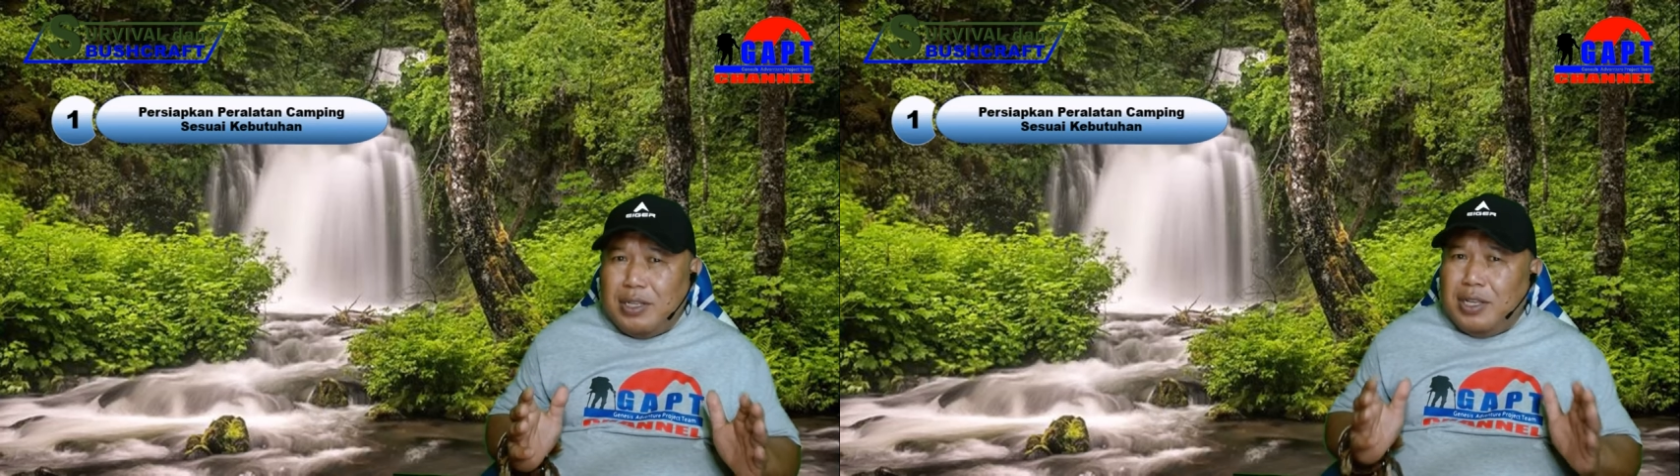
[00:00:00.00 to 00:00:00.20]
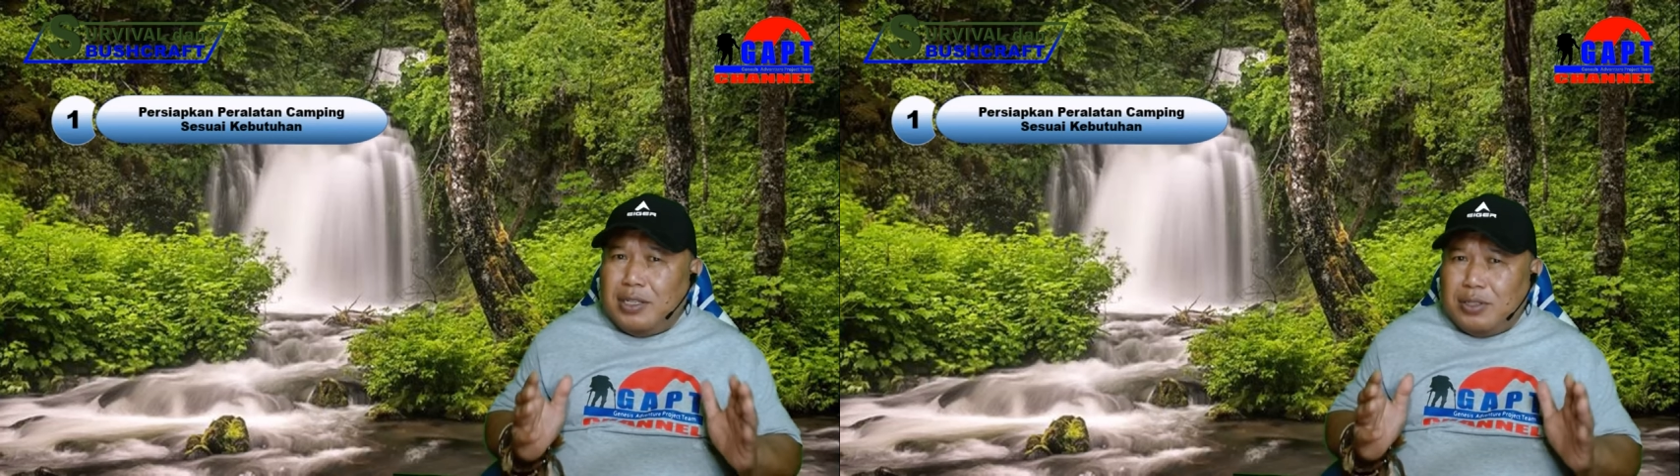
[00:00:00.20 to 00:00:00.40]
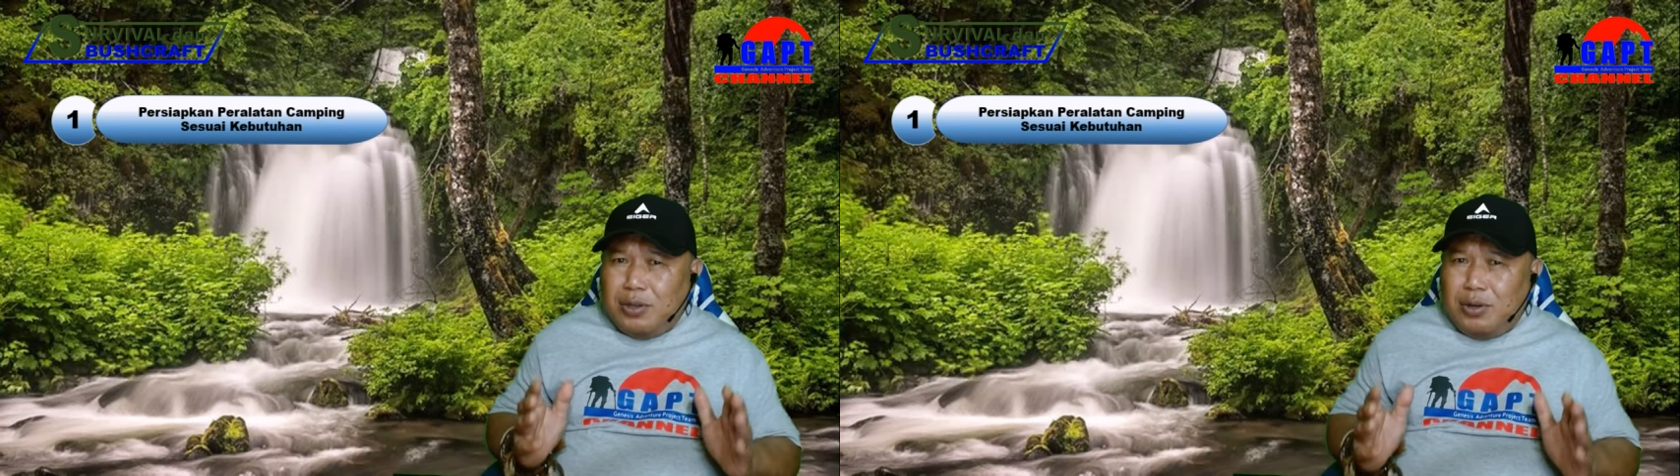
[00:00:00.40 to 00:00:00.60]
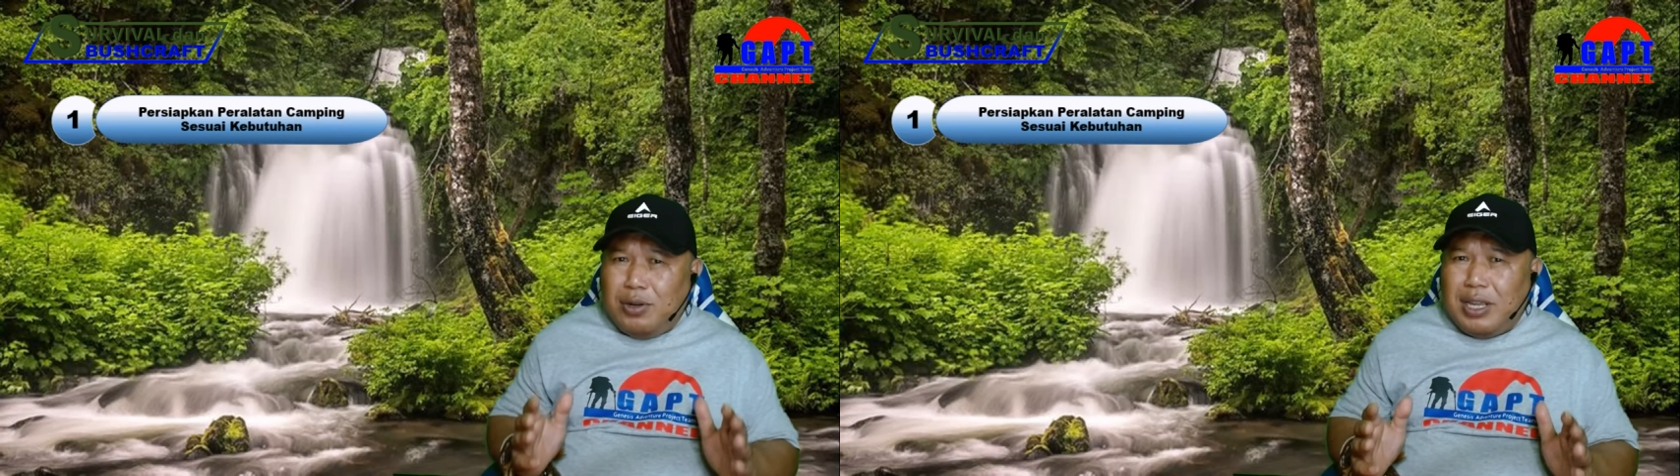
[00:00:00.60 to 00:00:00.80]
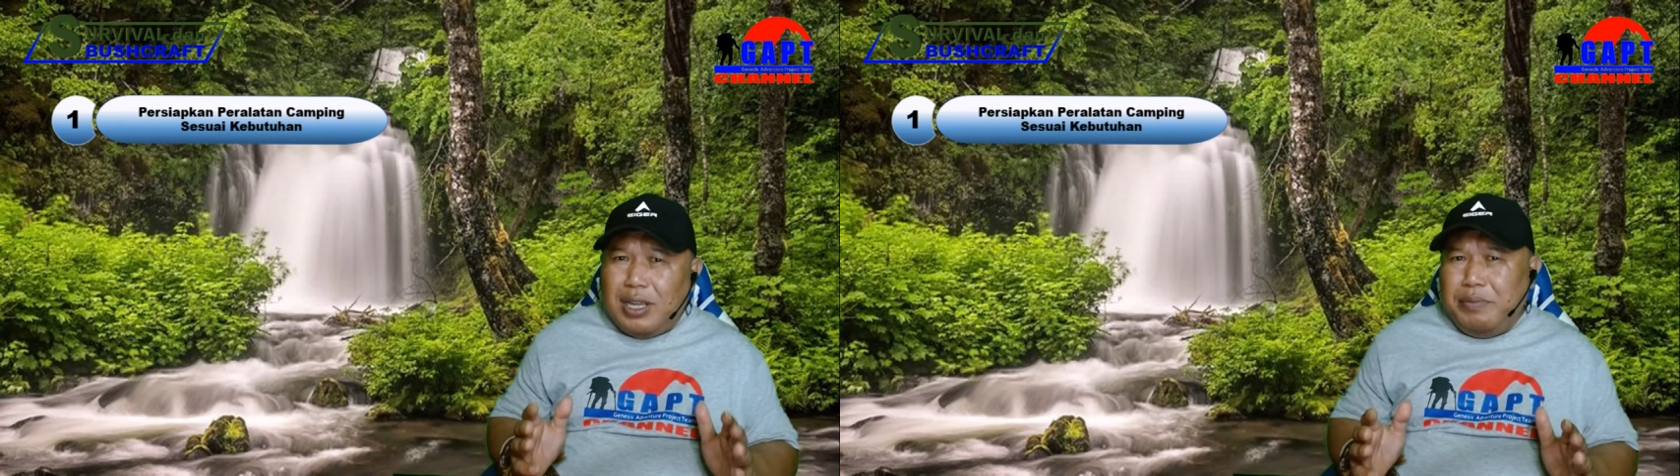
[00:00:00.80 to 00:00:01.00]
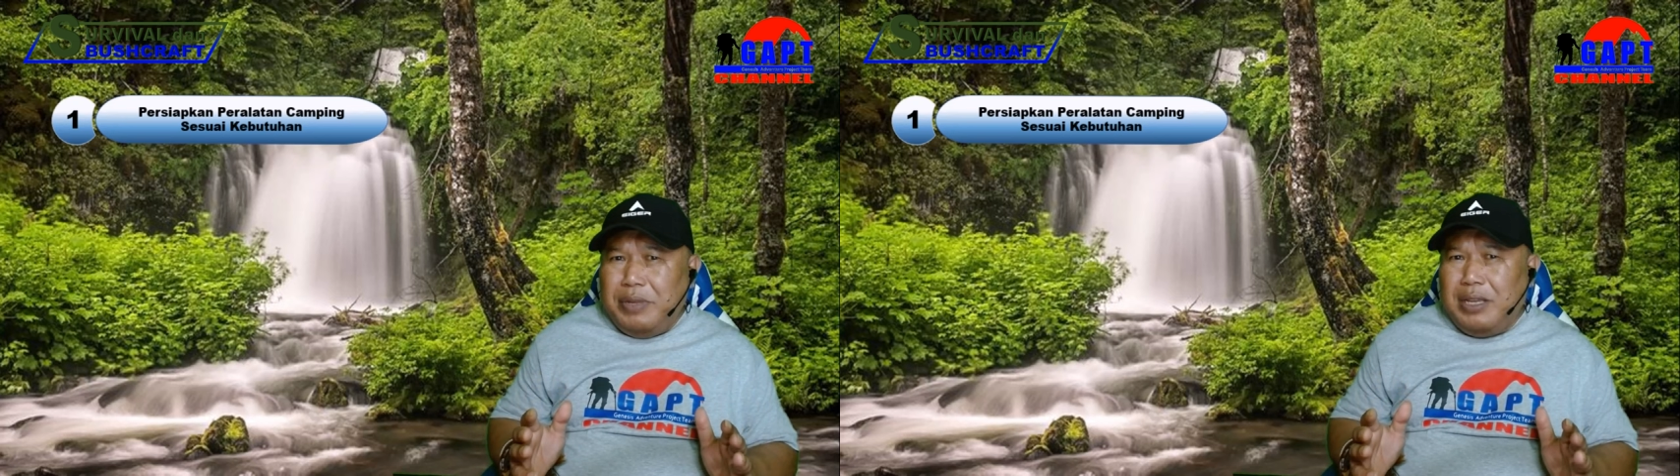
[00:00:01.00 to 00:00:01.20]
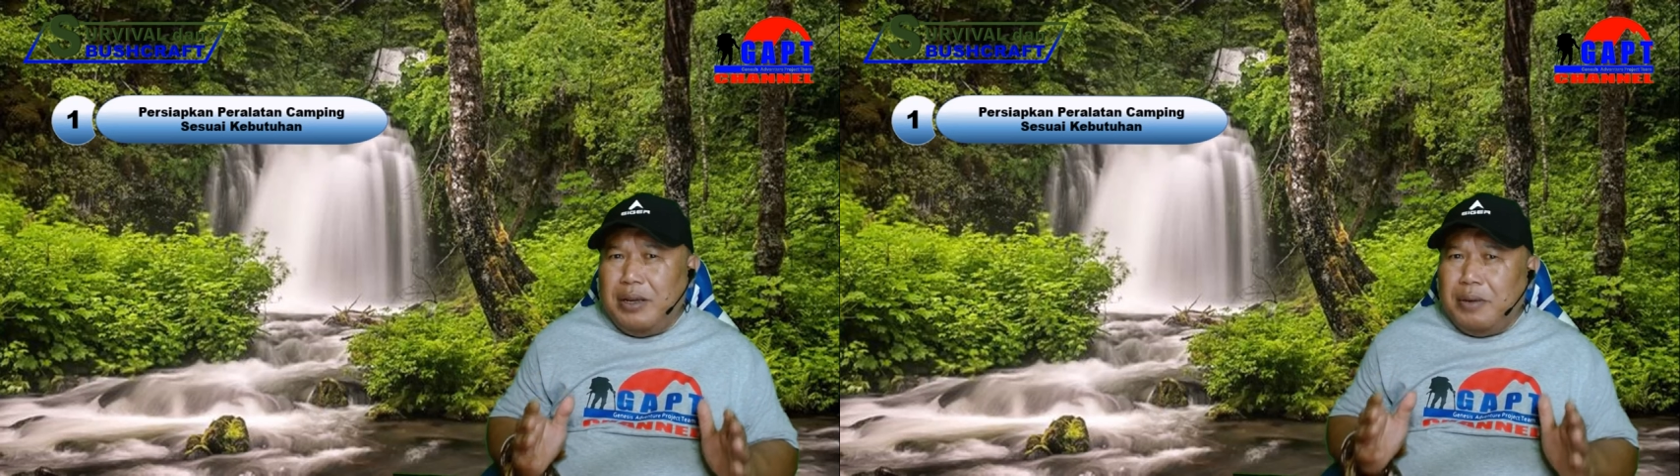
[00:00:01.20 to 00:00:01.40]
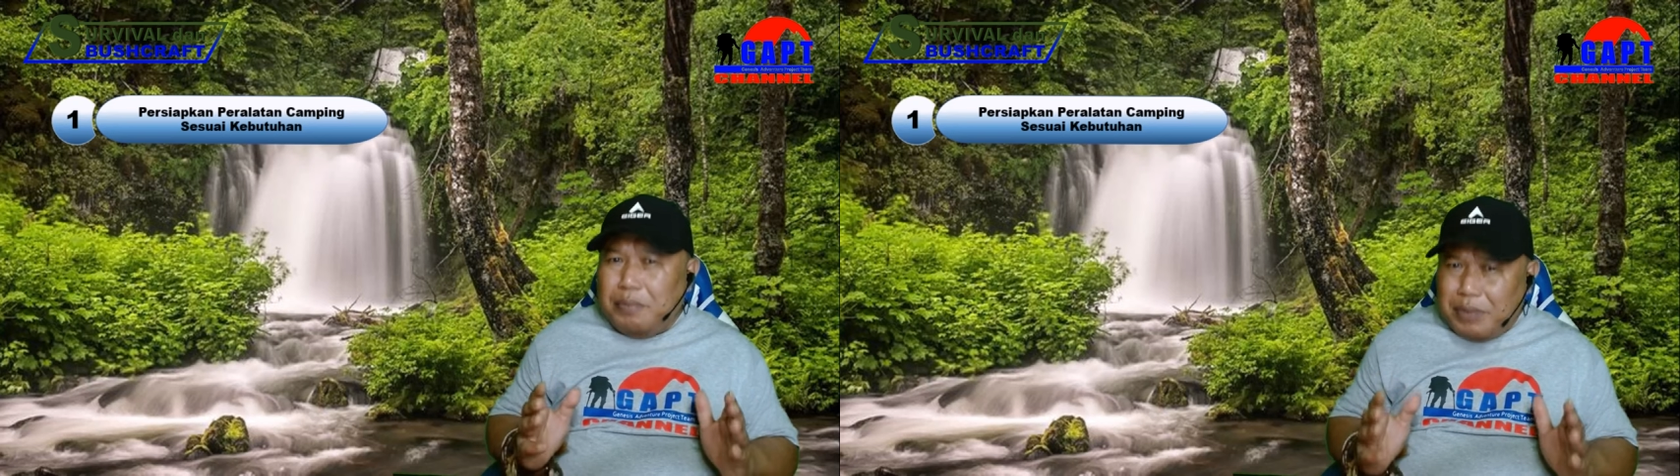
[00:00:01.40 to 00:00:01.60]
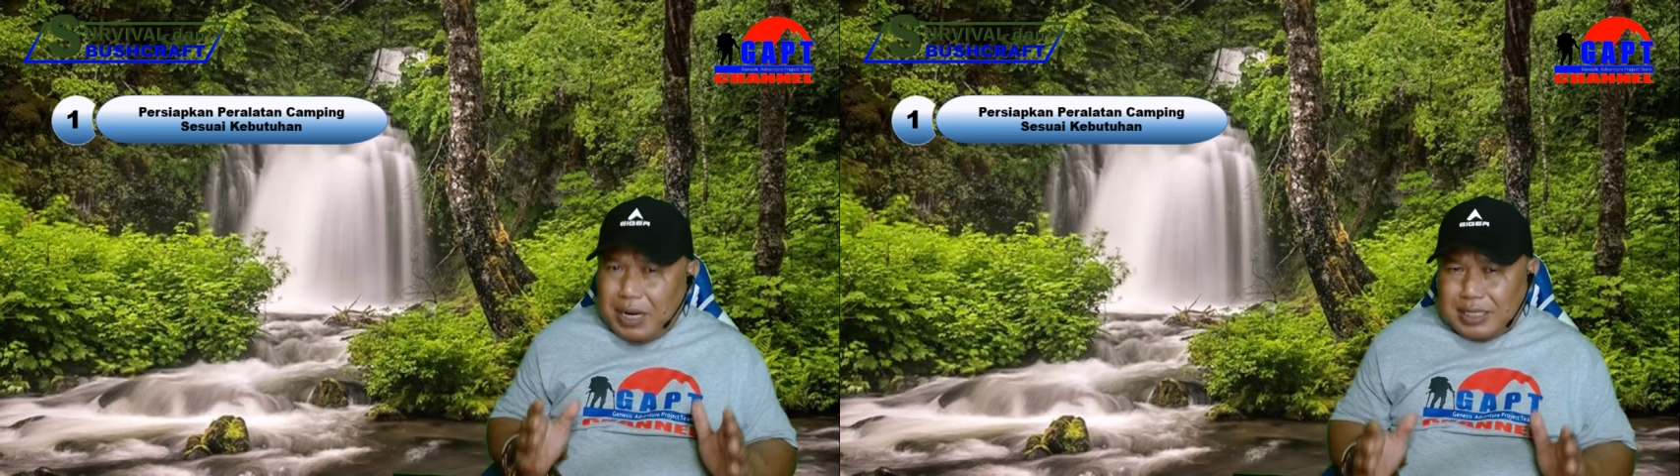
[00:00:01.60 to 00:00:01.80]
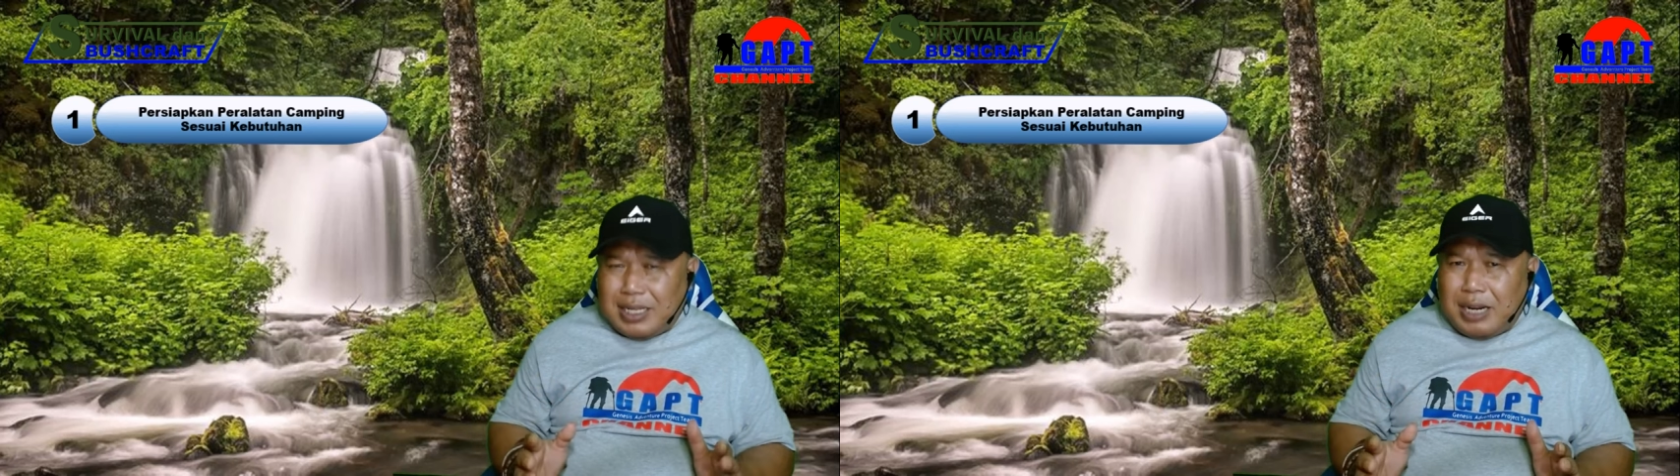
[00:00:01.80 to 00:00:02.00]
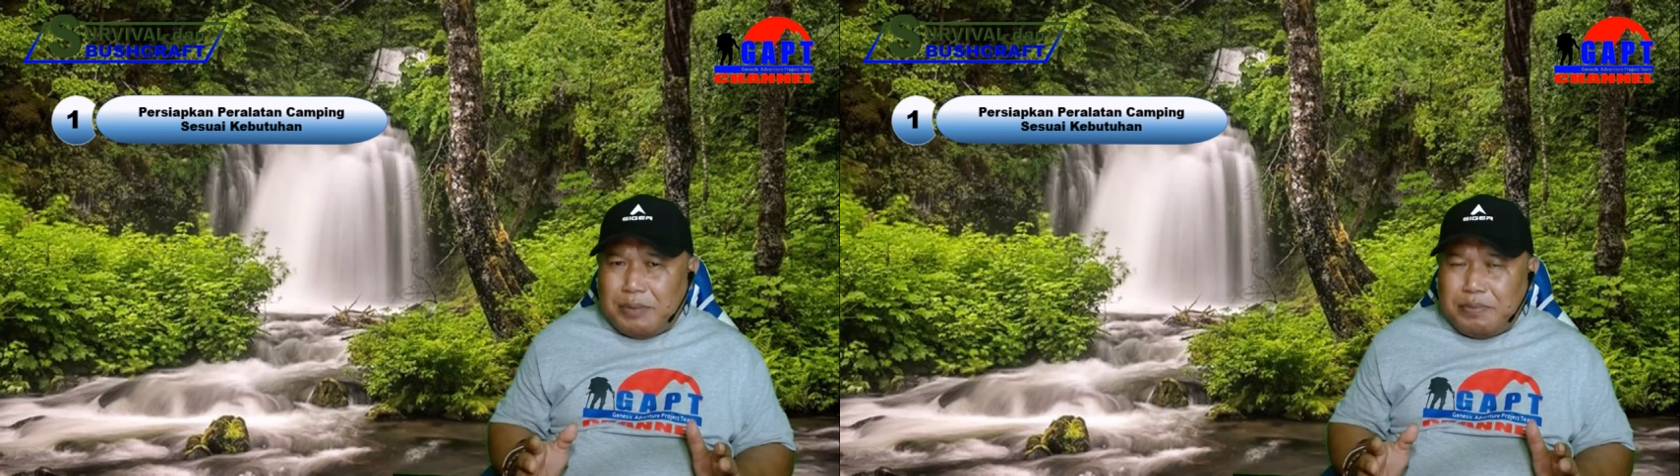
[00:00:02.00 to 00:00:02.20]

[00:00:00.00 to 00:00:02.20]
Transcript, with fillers: solo camping baskrep